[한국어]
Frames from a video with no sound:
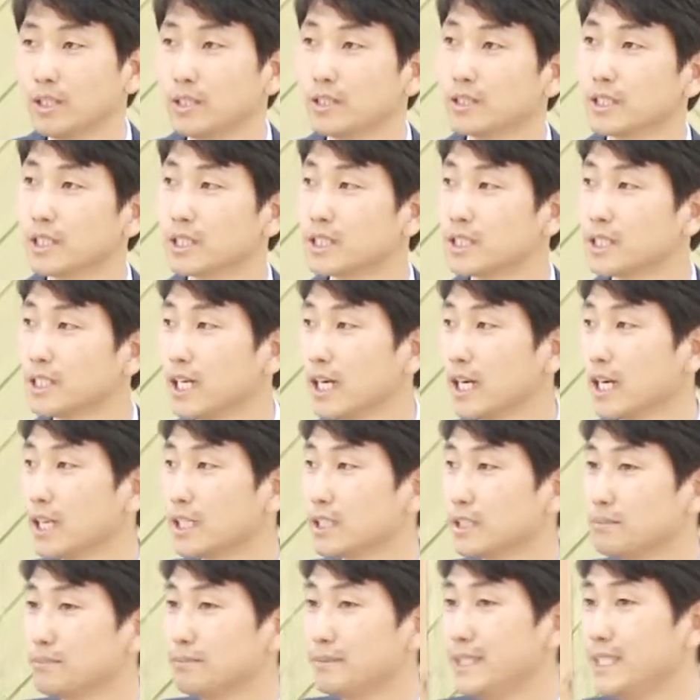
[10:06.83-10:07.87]
이제
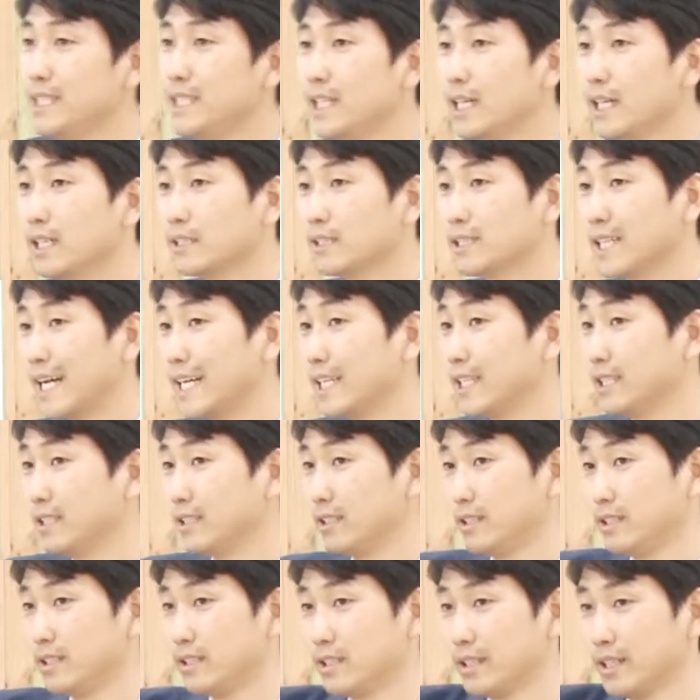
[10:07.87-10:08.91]
지나가는 미디안
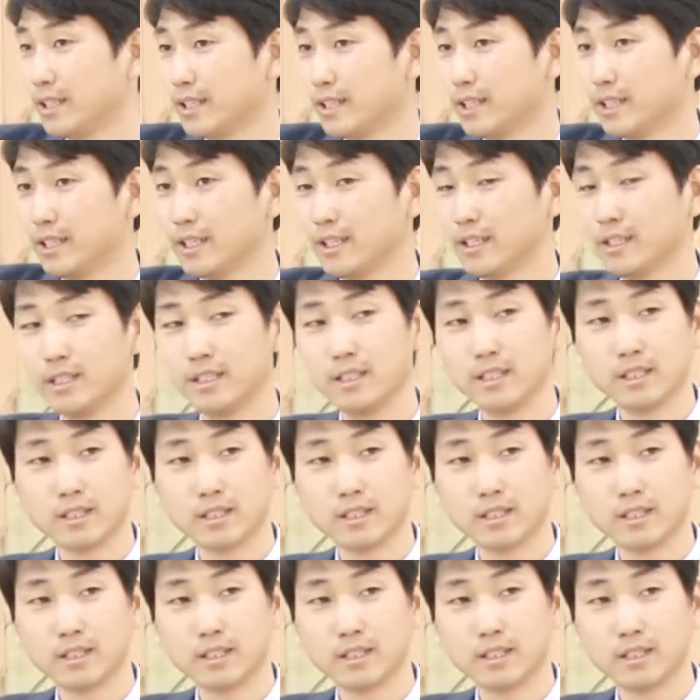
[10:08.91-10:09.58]
상인들에게